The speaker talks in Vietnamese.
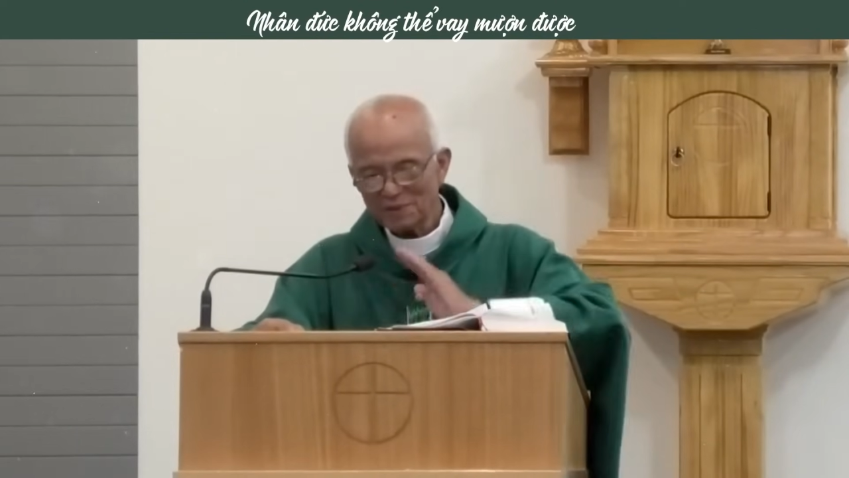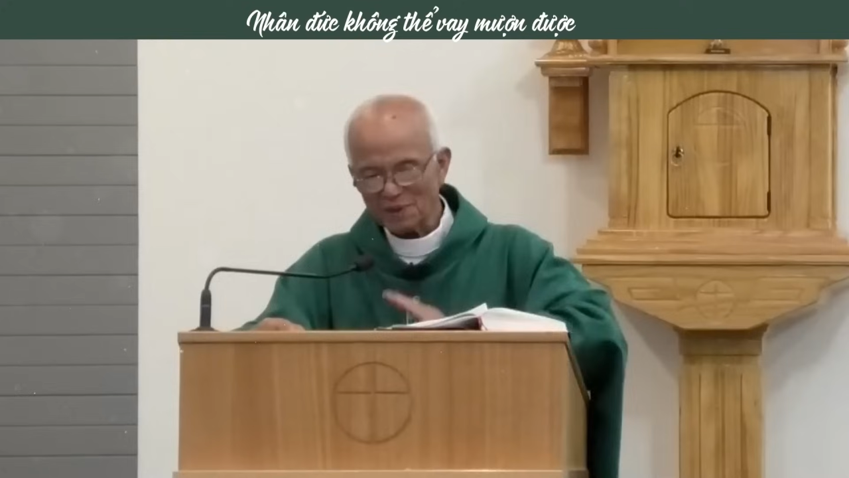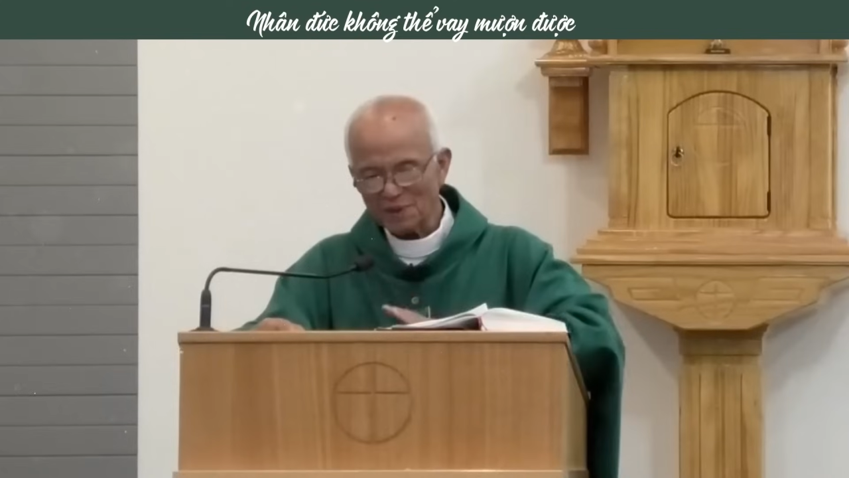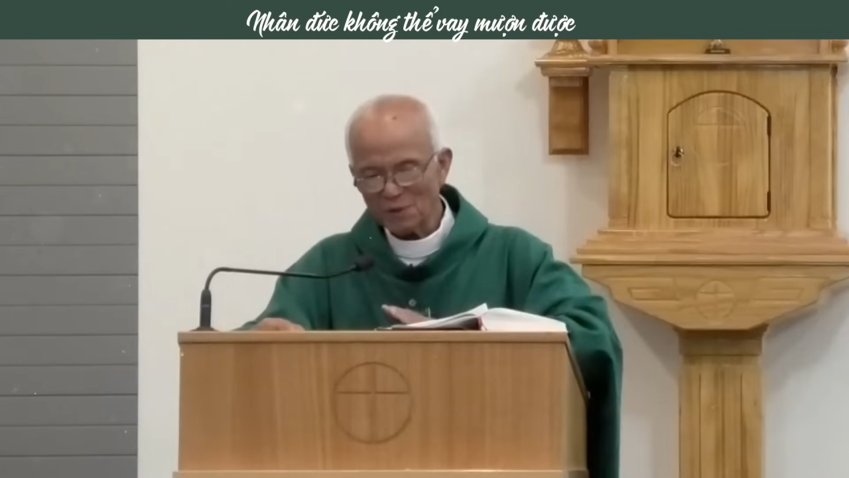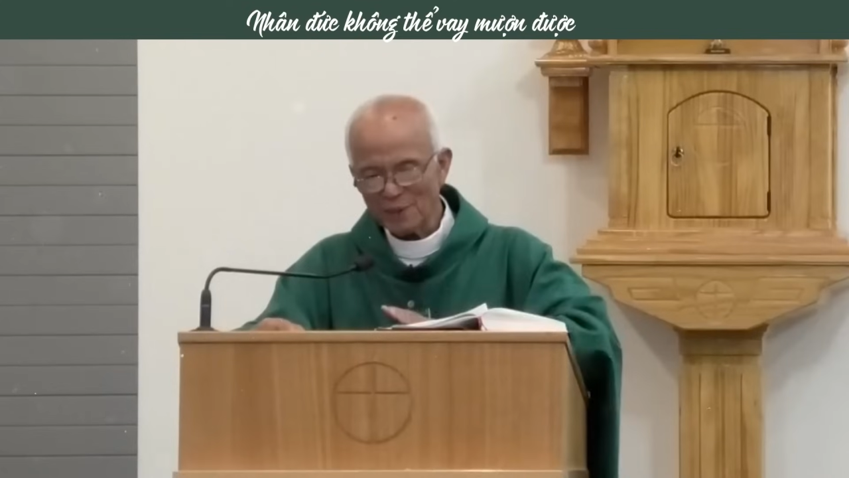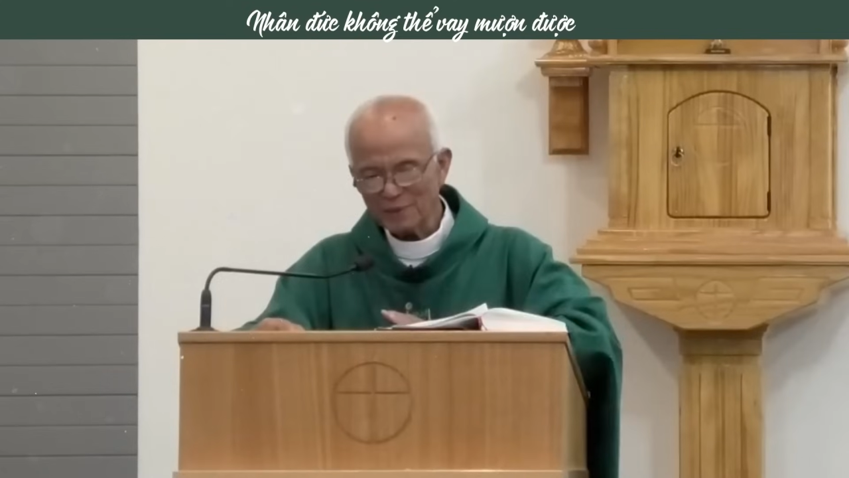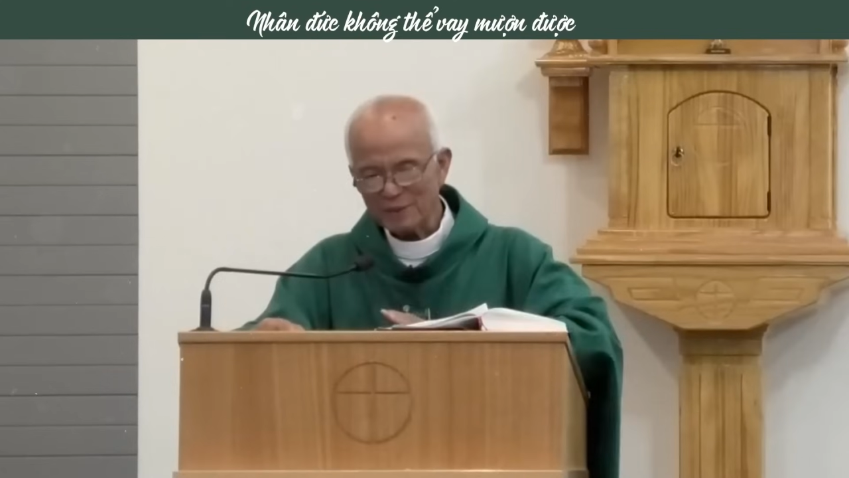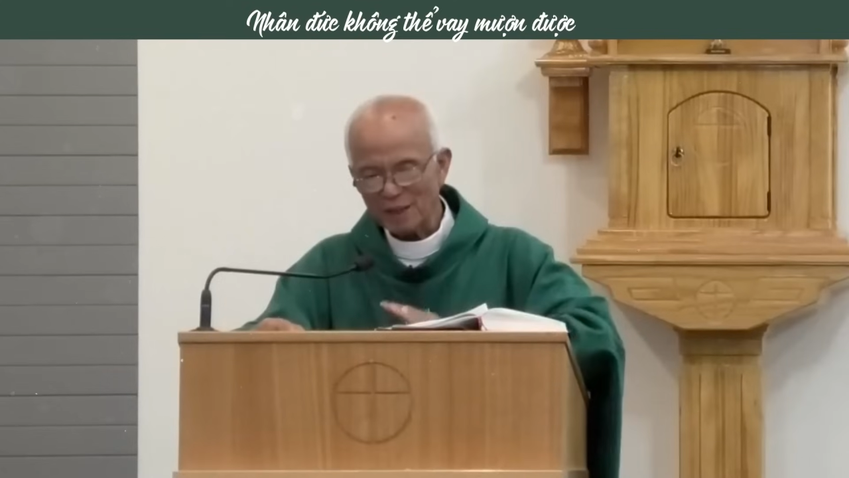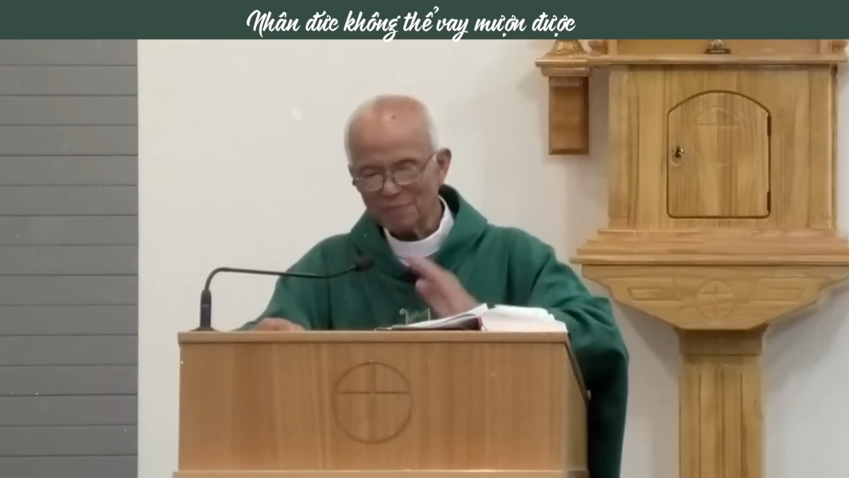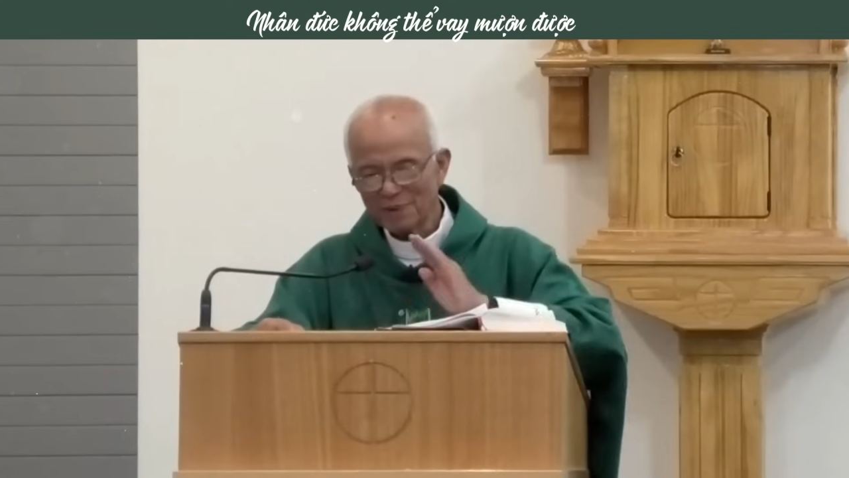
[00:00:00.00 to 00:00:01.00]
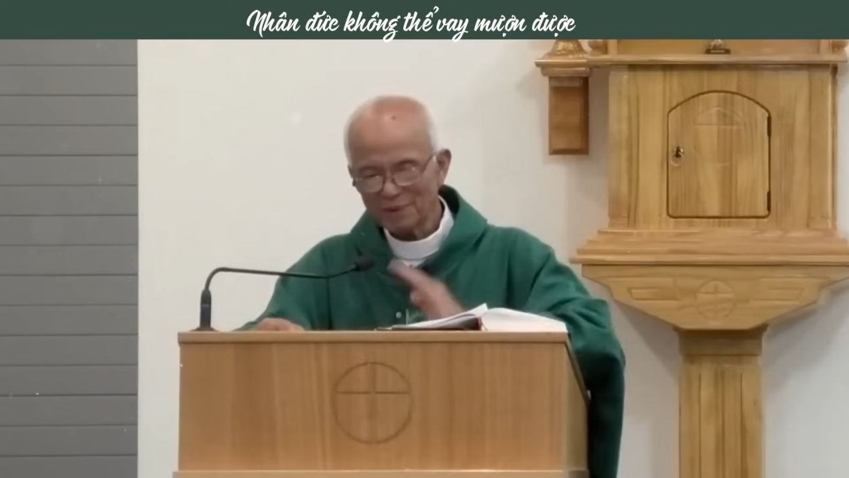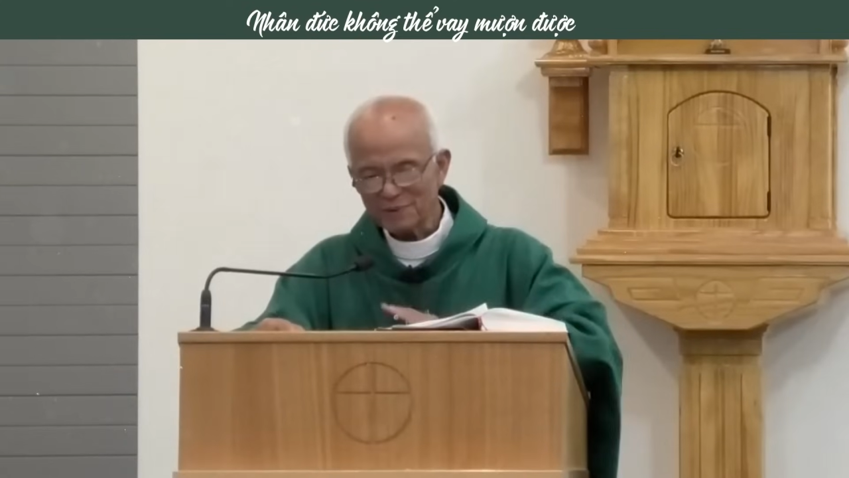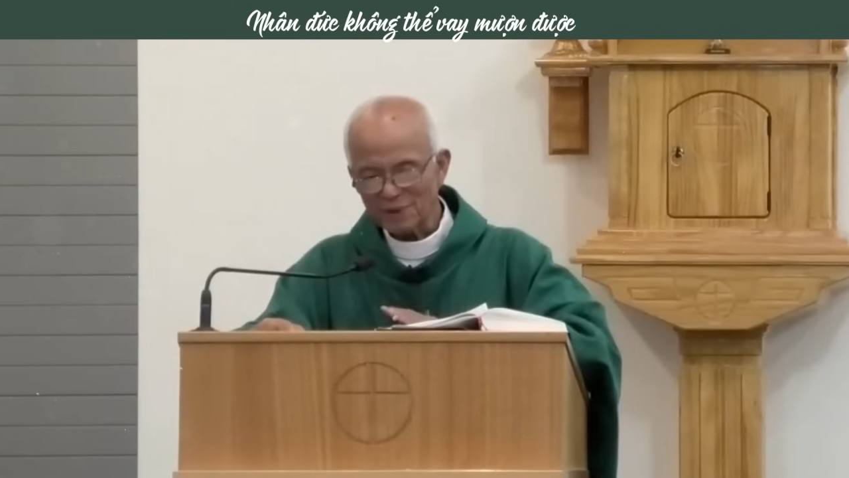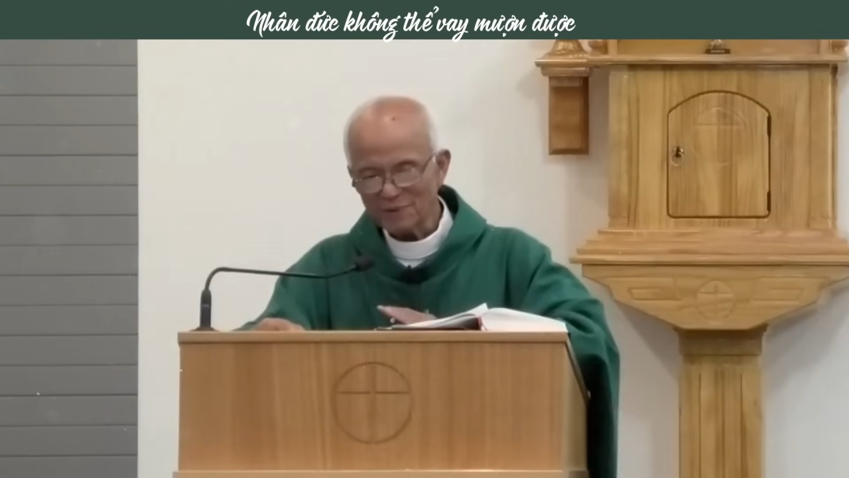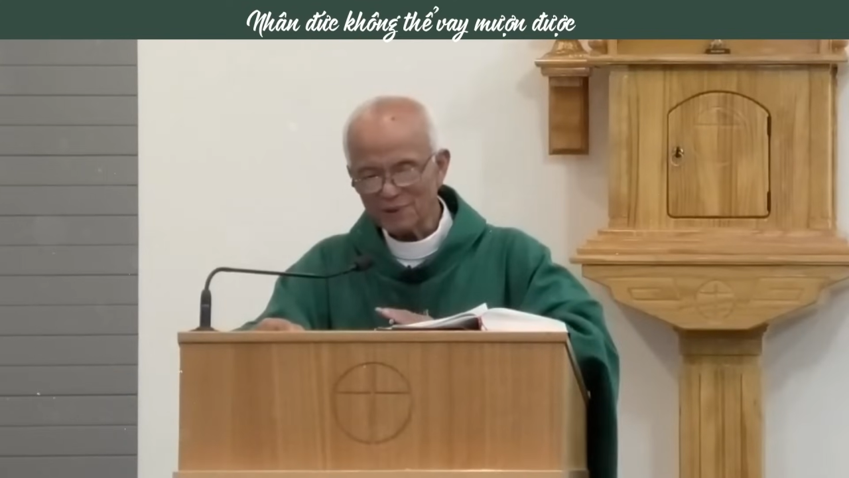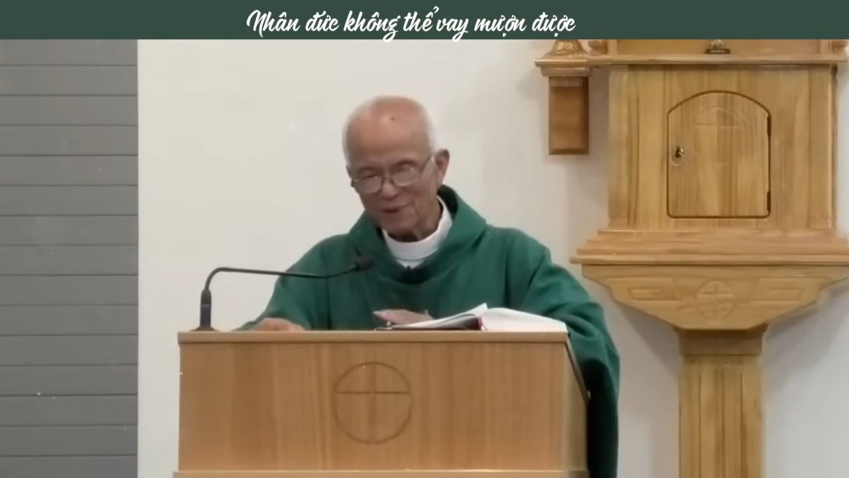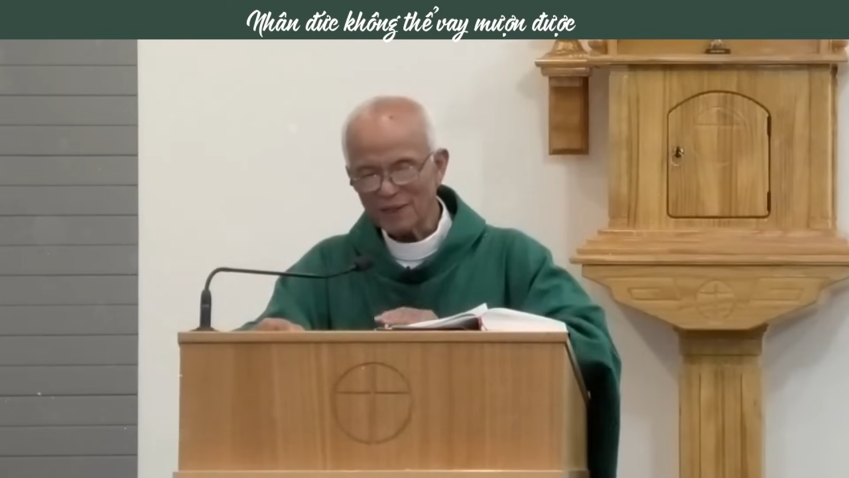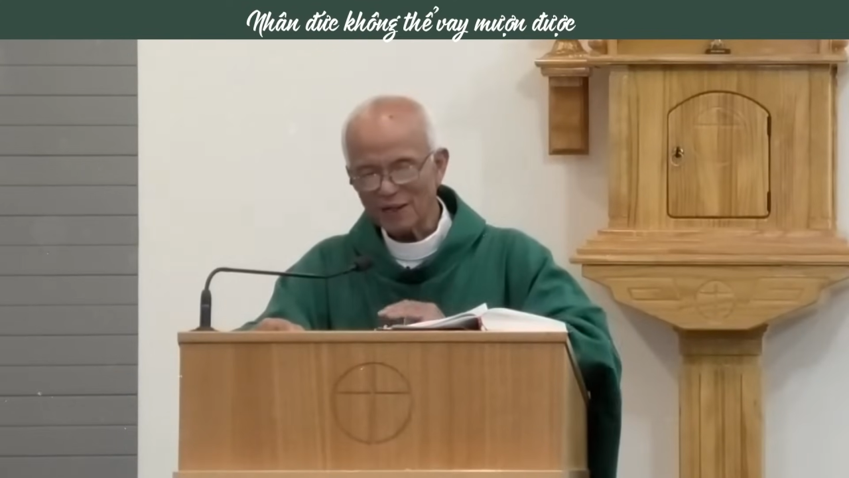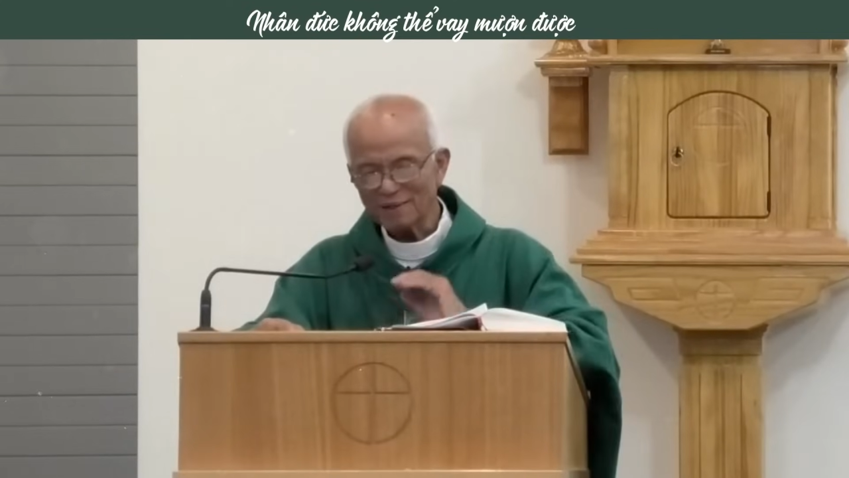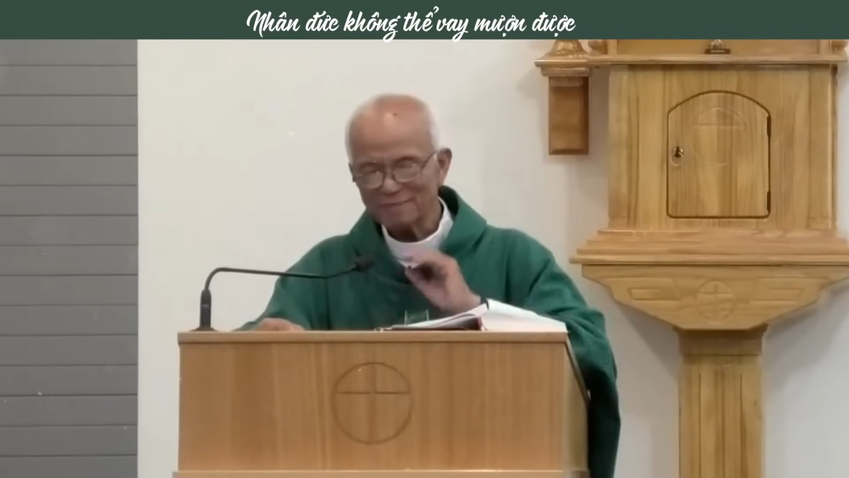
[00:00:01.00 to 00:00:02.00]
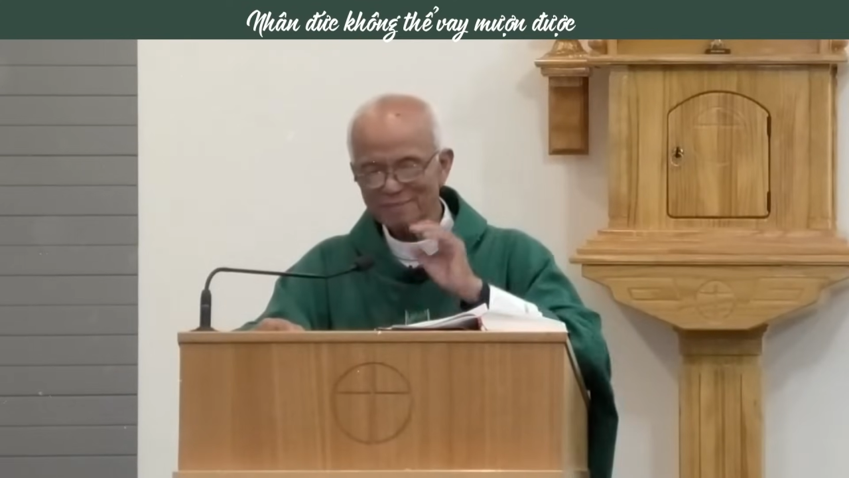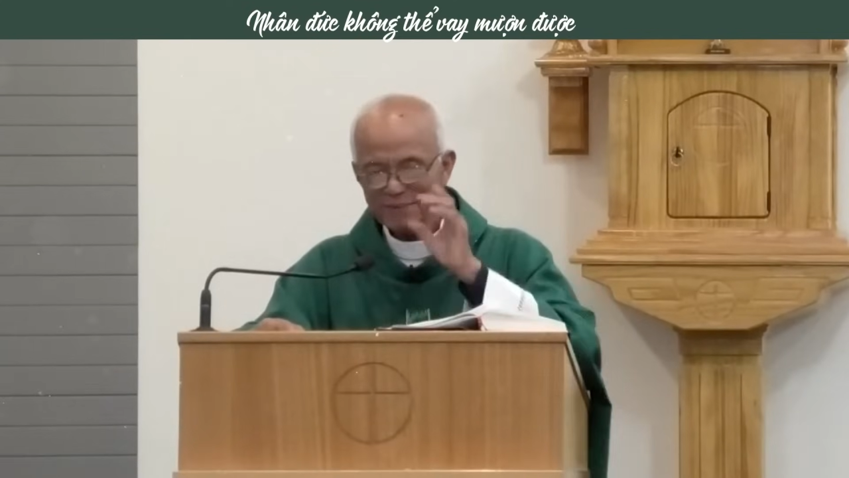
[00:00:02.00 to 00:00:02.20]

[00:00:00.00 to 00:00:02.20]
tự luyện tập tự thực hành